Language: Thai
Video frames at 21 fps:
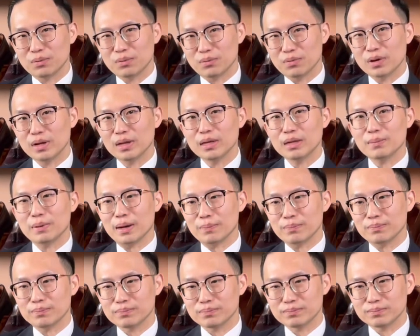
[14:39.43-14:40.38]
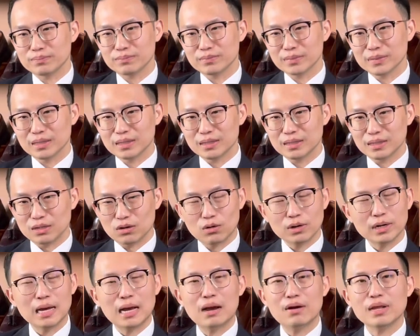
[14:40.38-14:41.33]
ผมว่าแบบเป็
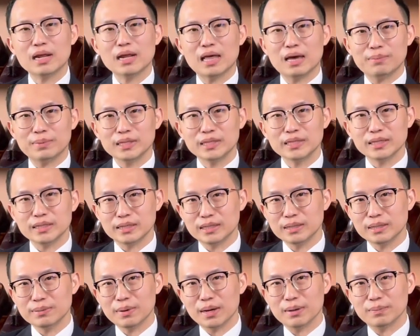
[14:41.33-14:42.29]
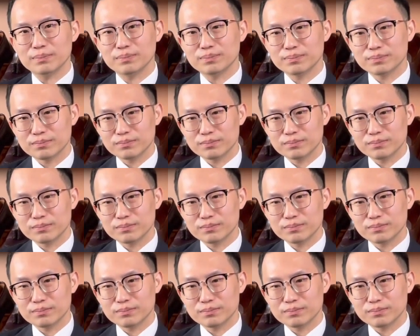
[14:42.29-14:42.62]
นรองเท้าเนี่ยแหละเป็นสิ่งที่แบบ